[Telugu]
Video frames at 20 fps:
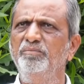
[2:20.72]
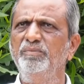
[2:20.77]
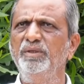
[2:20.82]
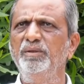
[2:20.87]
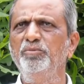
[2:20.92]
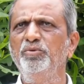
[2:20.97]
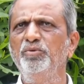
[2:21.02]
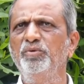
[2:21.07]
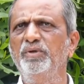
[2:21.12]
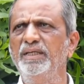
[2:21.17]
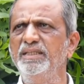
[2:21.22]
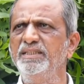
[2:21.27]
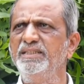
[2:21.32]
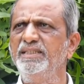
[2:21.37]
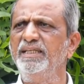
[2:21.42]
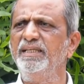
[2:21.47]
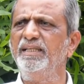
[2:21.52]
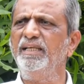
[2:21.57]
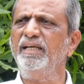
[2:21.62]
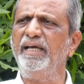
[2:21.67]
మేము
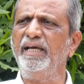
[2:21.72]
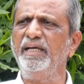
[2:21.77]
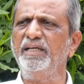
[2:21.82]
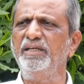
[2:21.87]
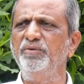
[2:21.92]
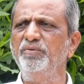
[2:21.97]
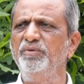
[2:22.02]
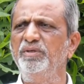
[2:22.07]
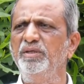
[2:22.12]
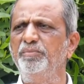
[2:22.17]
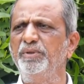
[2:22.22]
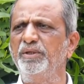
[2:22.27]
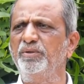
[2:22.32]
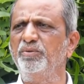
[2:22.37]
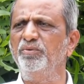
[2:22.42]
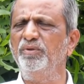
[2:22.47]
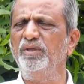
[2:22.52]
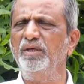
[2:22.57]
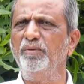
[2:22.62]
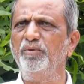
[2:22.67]
కలిసి ఏదైనా యాక్టివిటీ
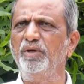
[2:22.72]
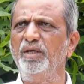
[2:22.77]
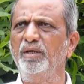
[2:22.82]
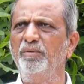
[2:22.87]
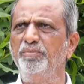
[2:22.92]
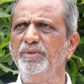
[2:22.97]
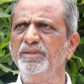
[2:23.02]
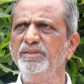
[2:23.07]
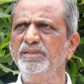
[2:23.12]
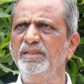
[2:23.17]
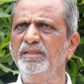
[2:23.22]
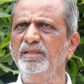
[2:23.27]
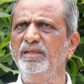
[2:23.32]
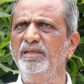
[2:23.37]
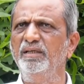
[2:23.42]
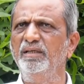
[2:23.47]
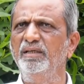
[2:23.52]
పెట్టుకుందామని అనిపించి